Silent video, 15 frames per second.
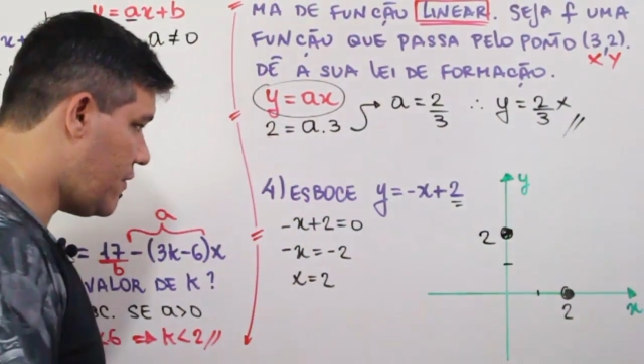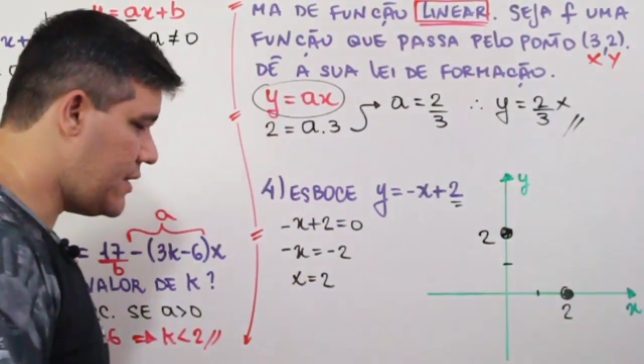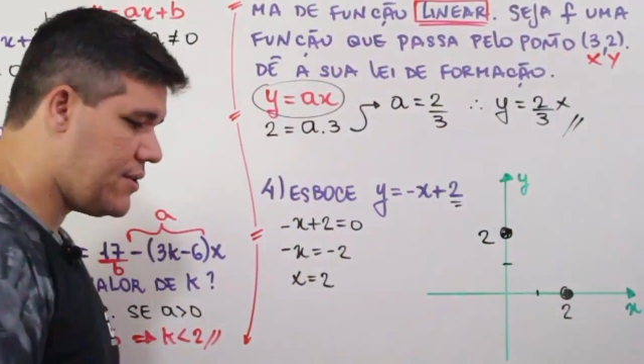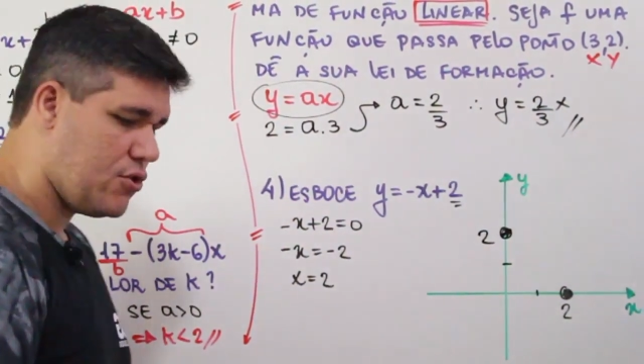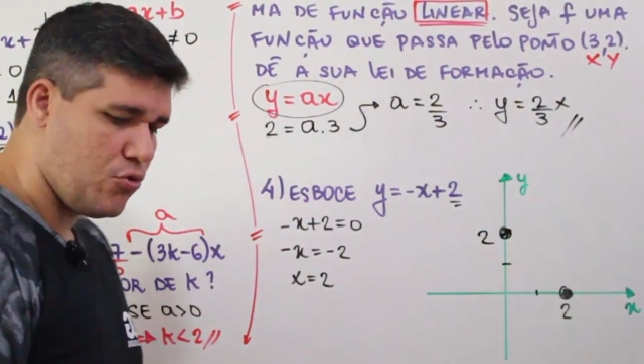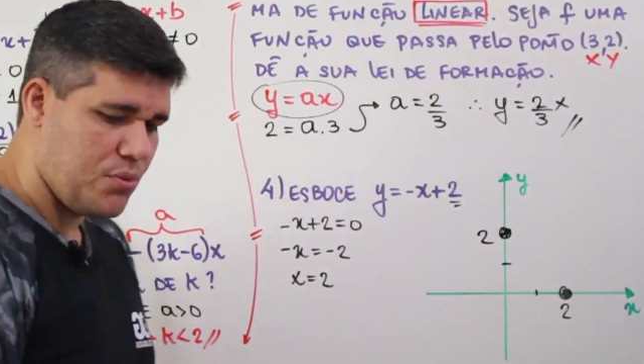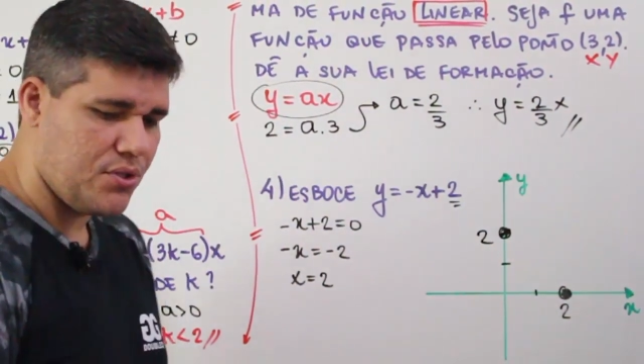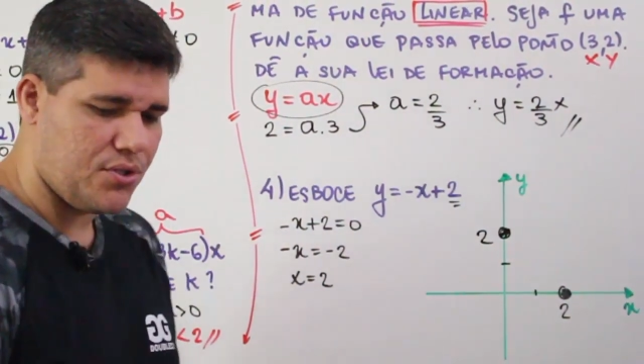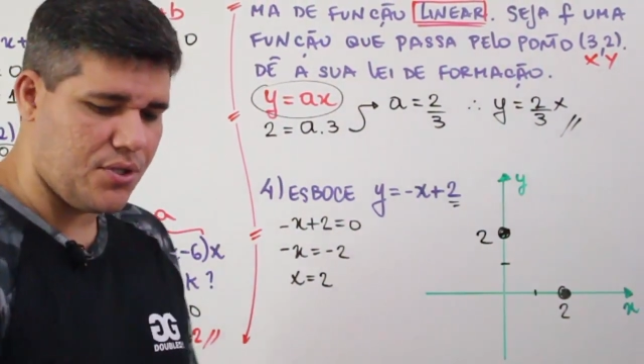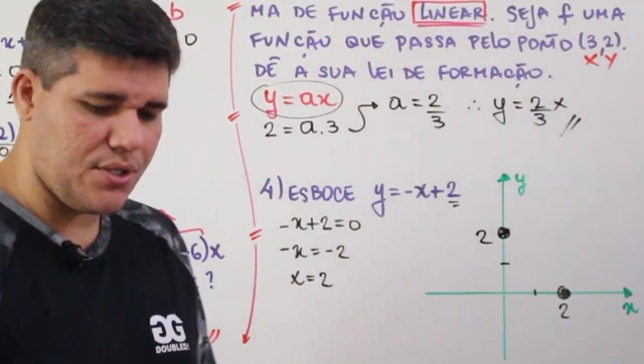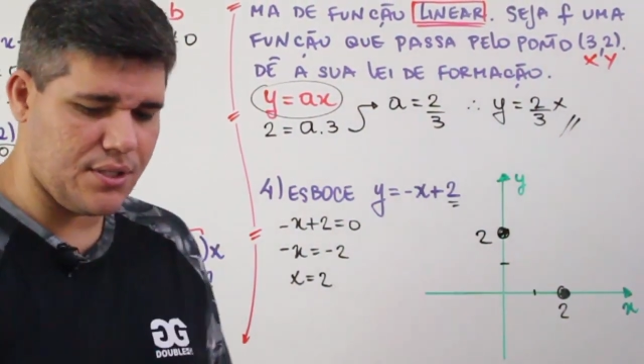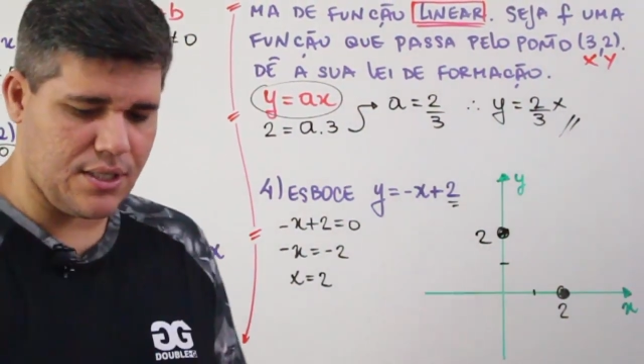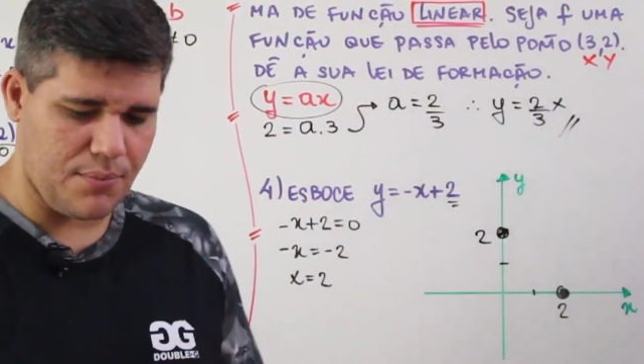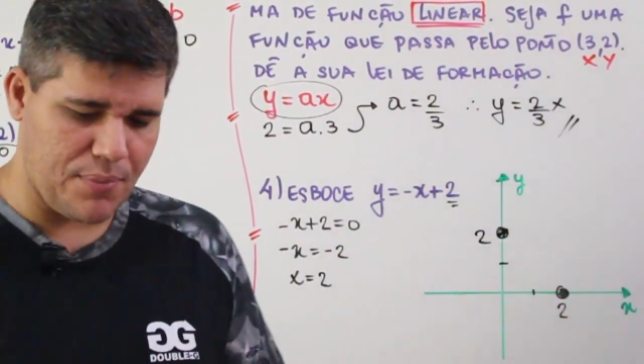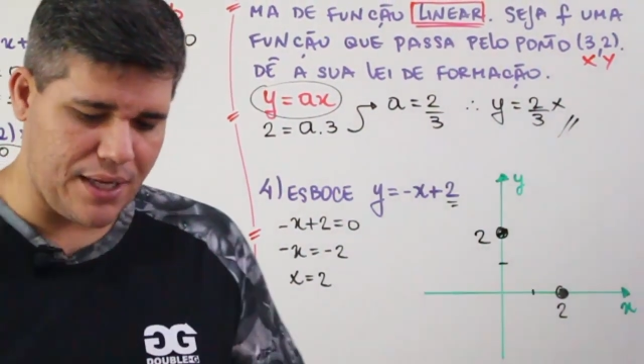vai ser
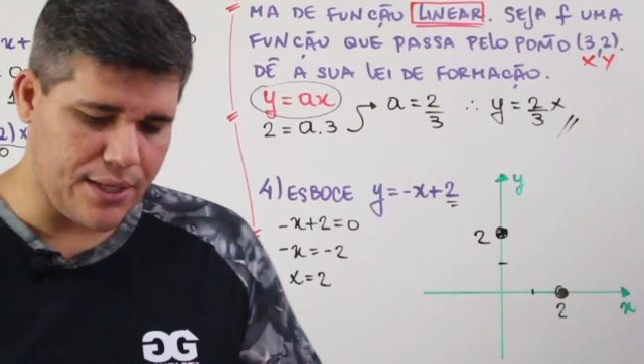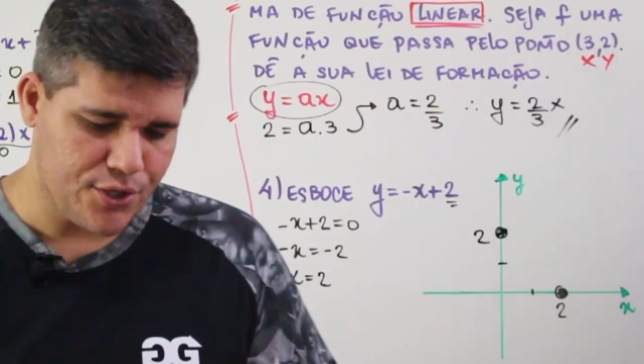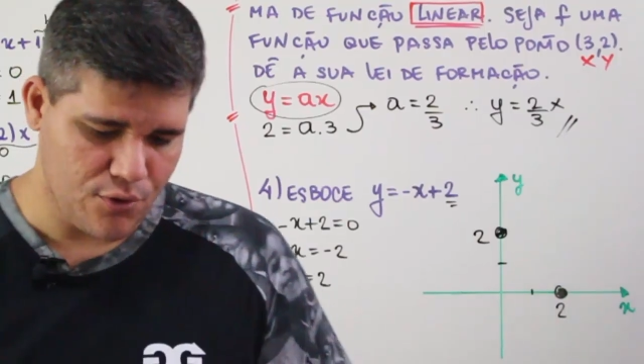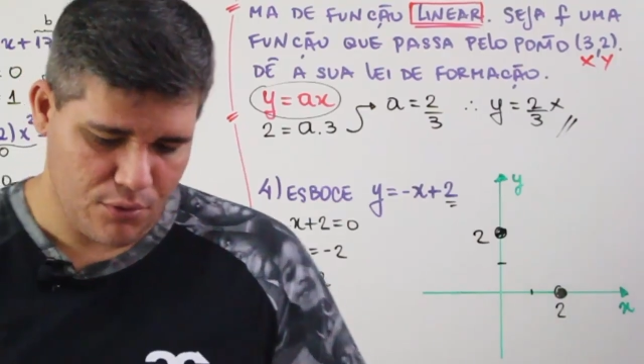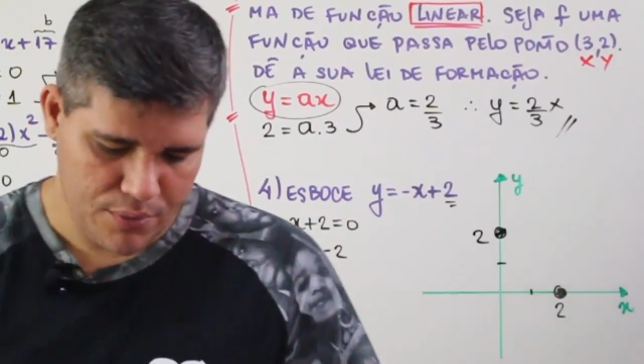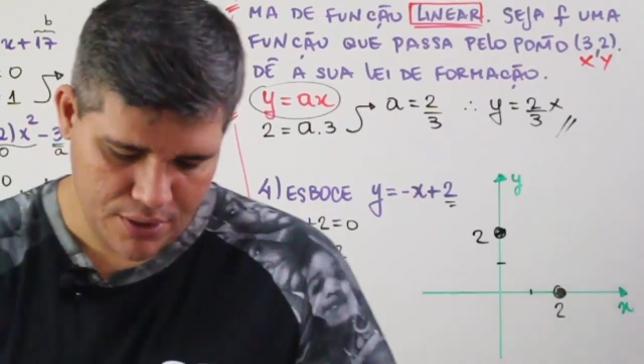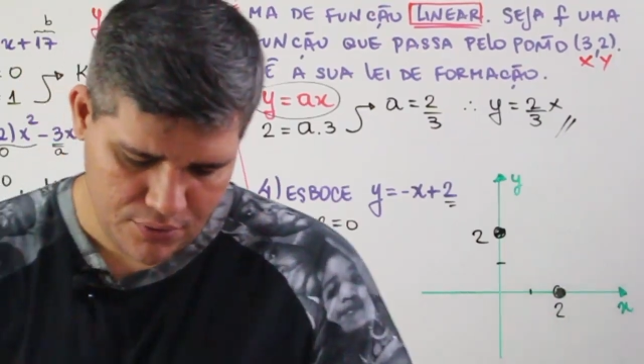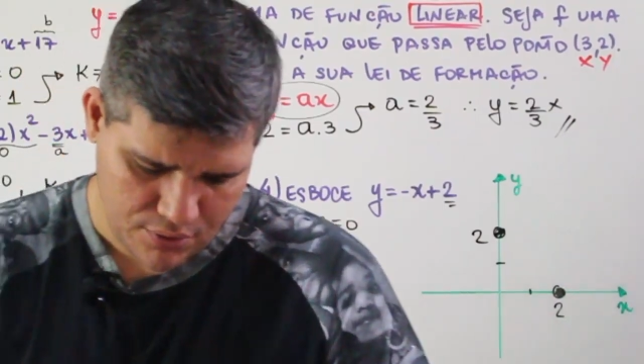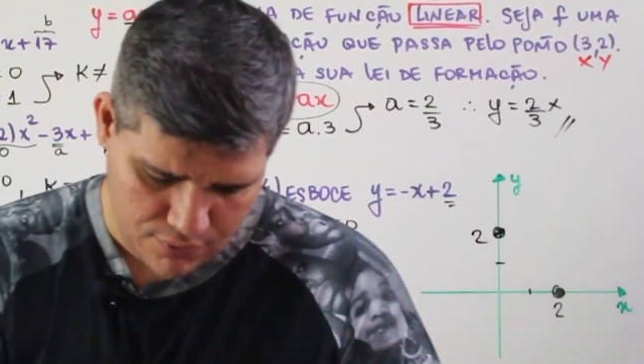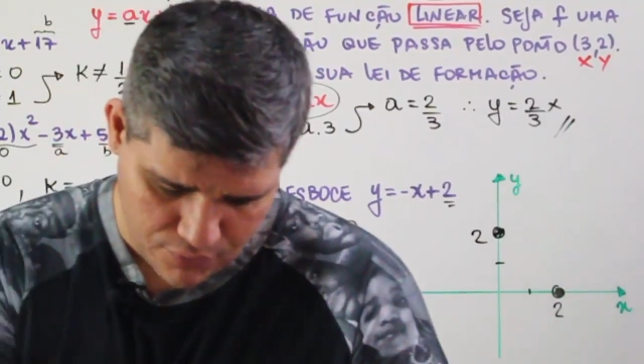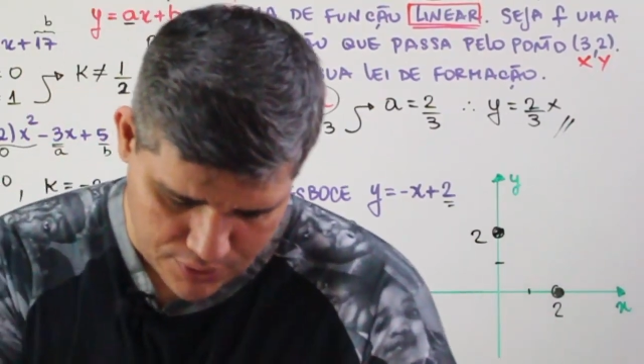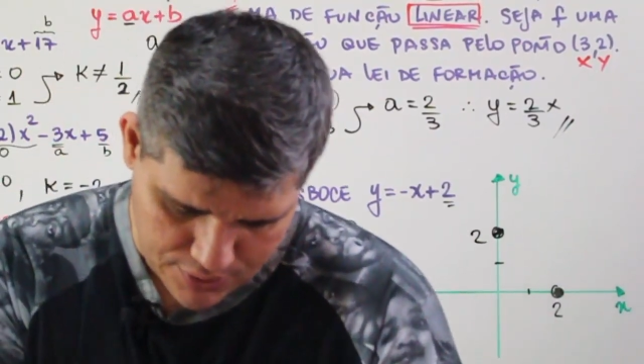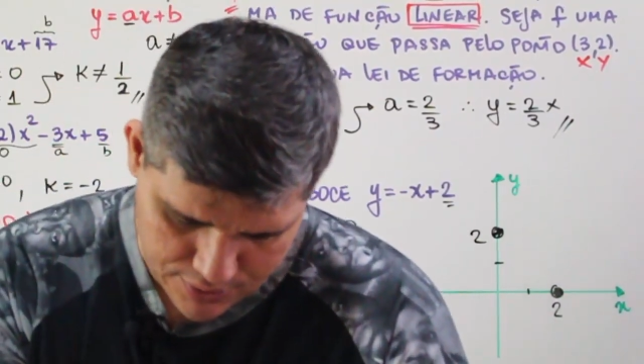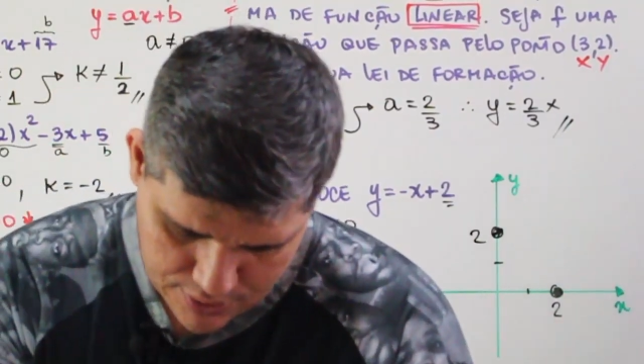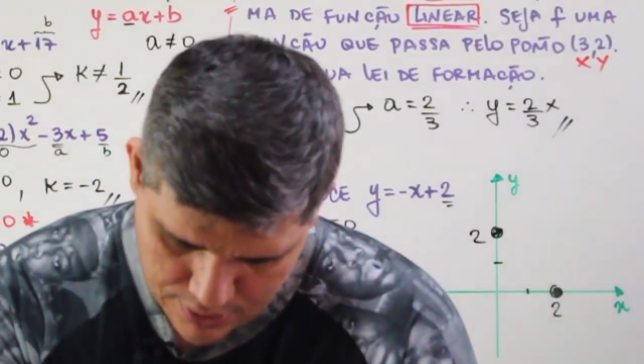obtida a partir do momento que
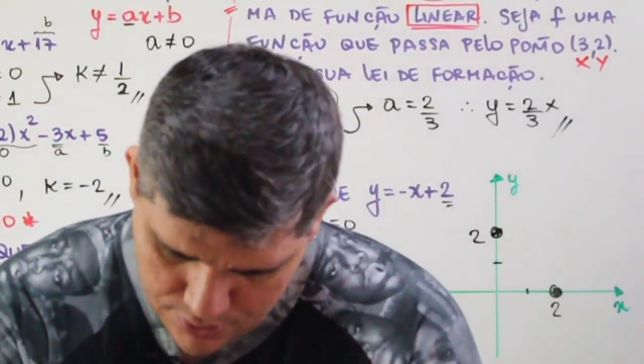você...